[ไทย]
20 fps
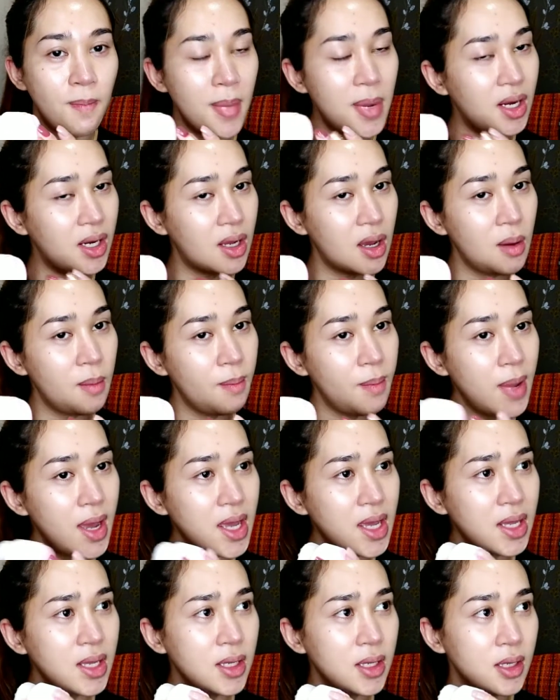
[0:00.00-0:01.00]
มันก็ไม่
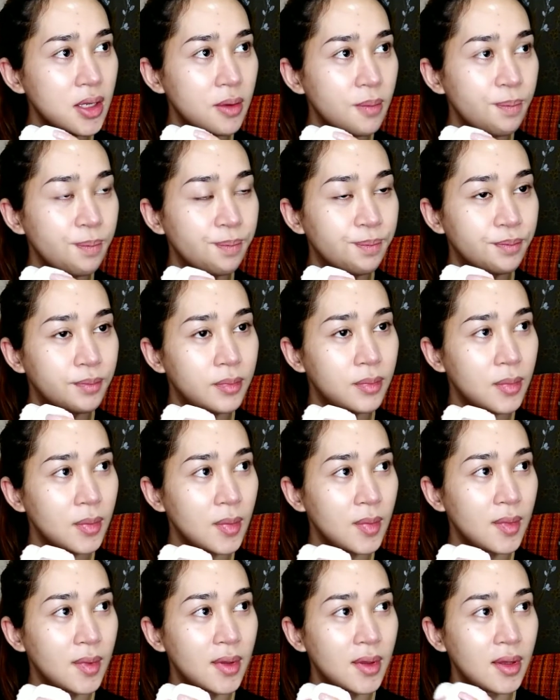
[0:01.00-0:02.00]

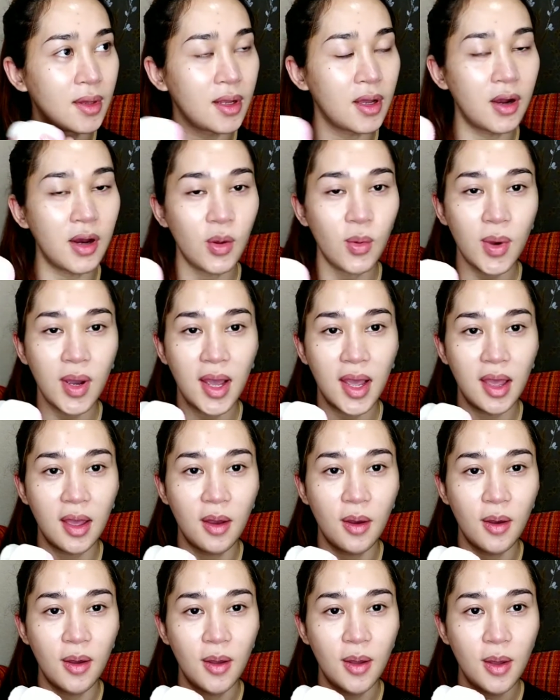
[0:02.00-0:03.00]
เขาเรียกว่าไง
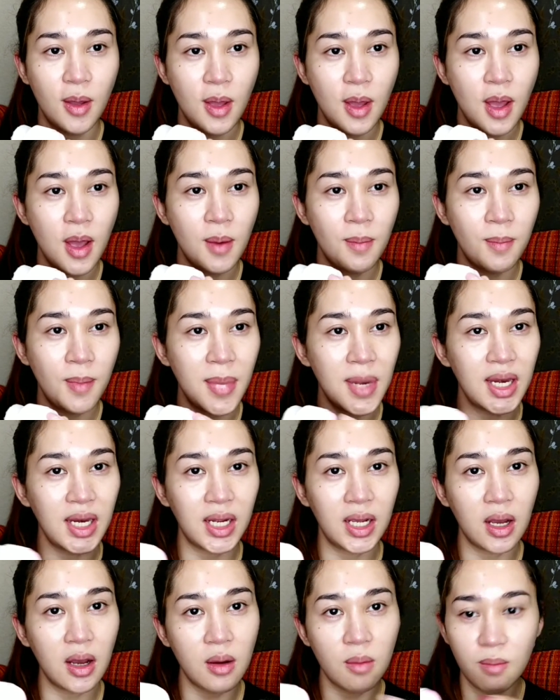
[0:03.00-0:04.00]
มัน
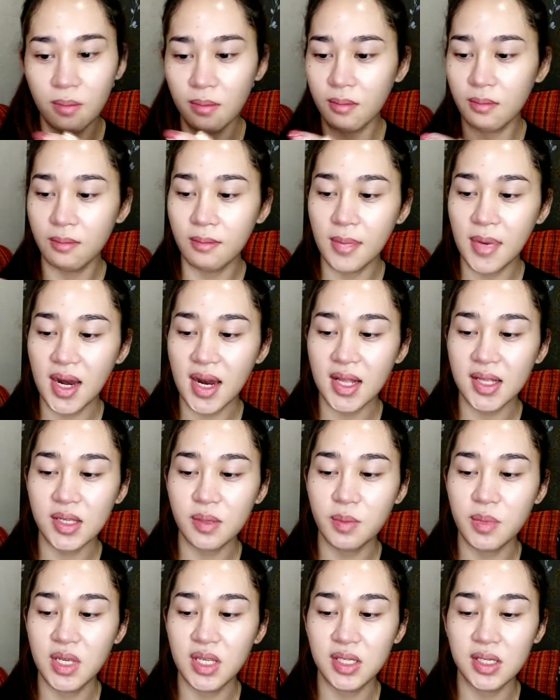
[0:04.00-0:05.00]
ก็ไม่น่าจะ
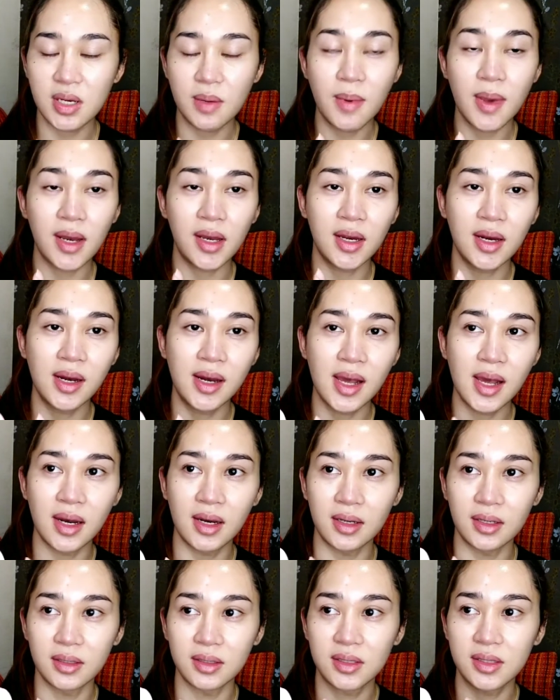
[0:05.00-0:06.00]
มีเชื้อแบคทีเรียห
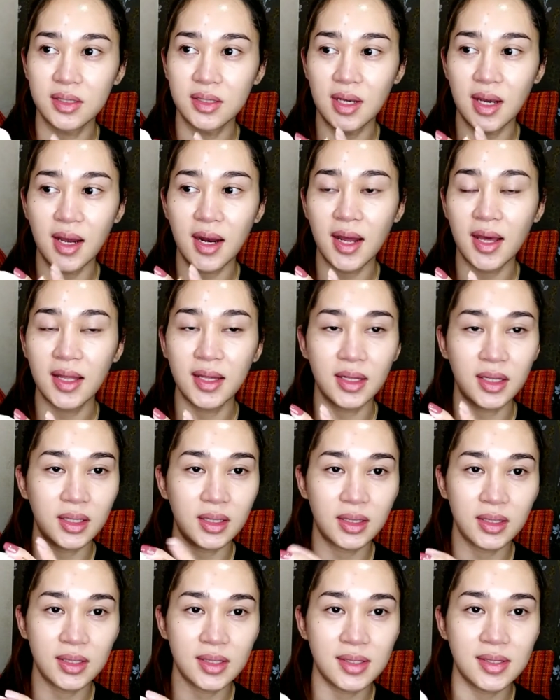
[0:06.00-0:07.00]
รือเชื้ออะไร
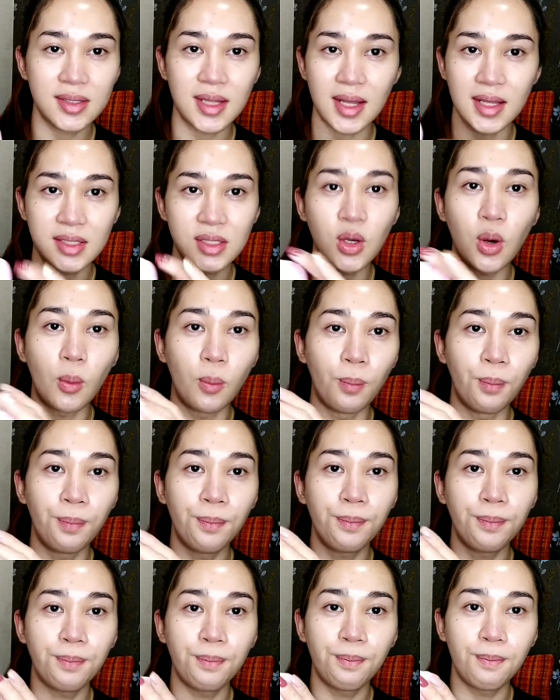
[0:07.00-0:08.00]
สะสม
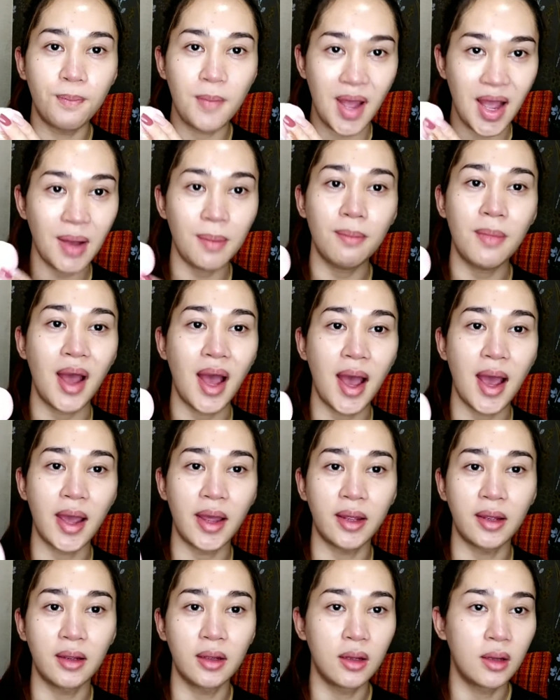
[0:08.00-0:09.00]
มากมาย
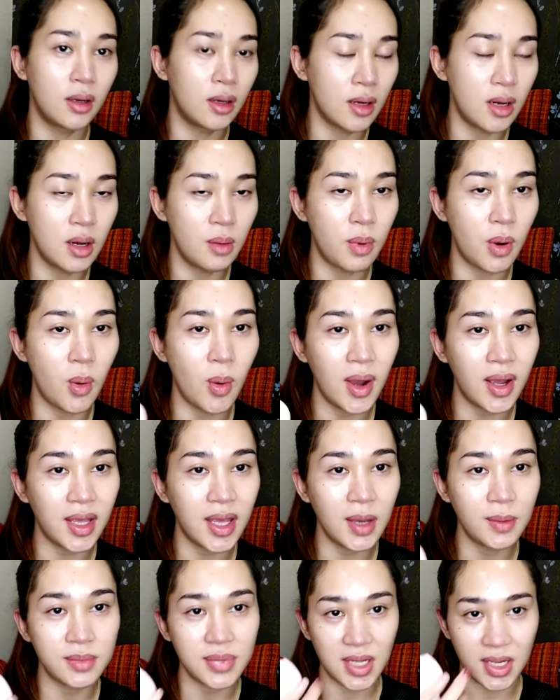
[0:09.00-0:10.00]
เพราะว่าเก
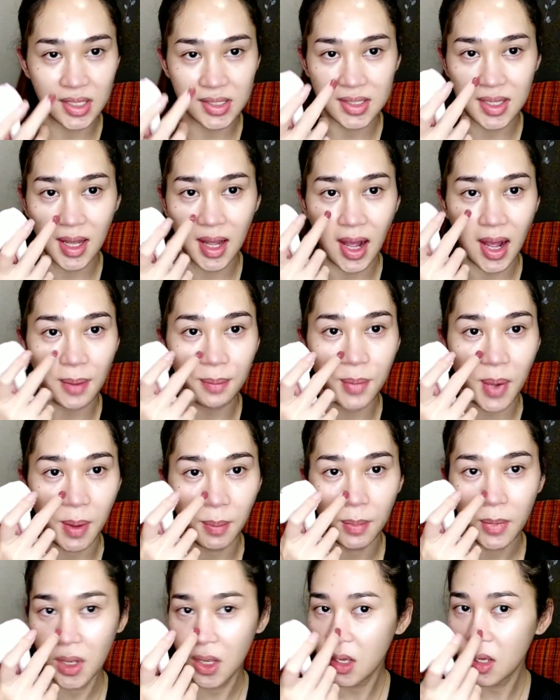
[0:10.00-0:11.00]
มใช้สครับแบบ